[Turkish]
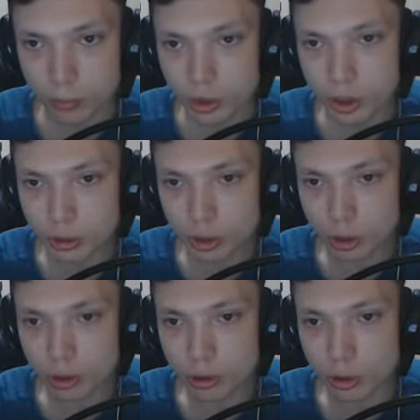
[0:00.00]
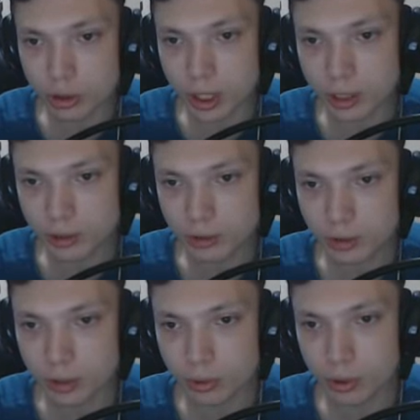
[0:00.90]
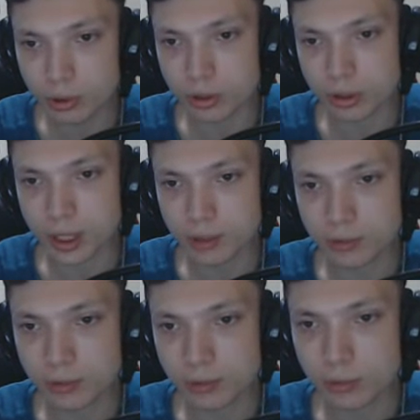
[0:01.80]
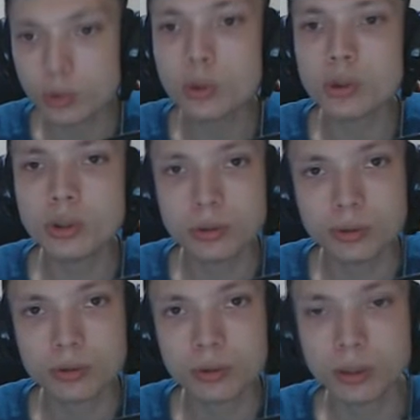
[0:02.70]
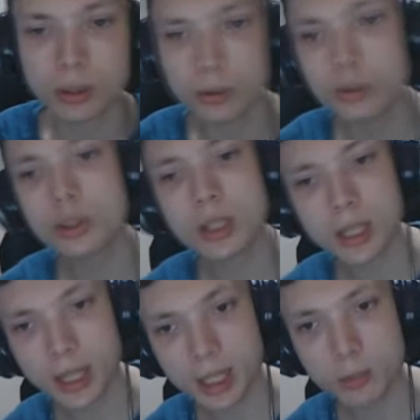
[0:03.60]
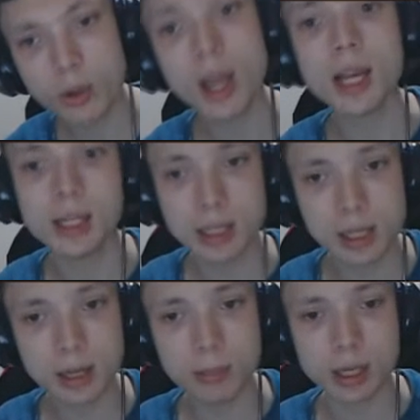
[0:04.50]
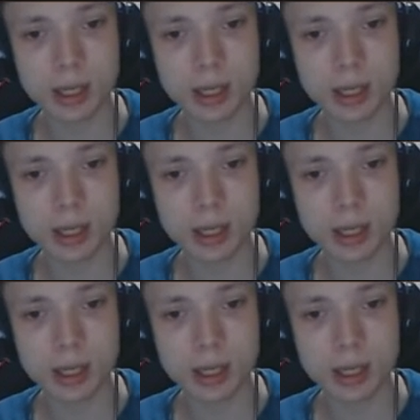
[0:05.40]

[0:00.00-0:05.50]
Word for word: 44.90 44.90 uygun. 100 lirayı geçmiyor, 50 lirayı bile